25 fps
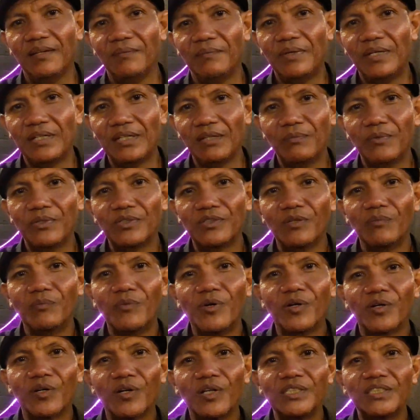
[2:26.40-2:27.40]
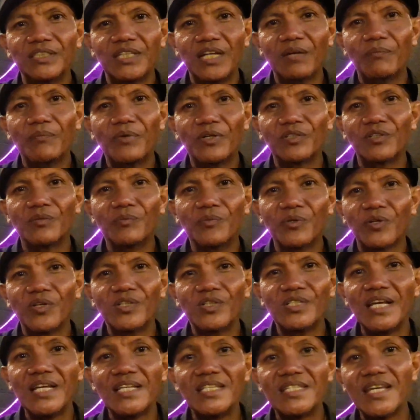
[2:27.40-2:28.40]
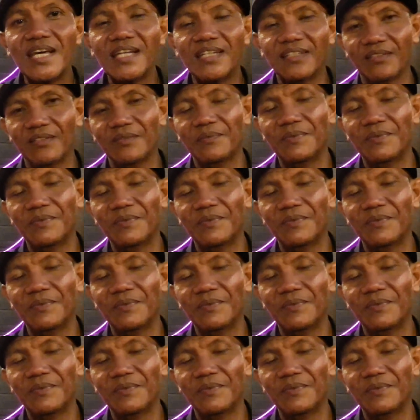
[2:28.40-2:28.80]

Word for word: hari podomoro istilah podomoro jajan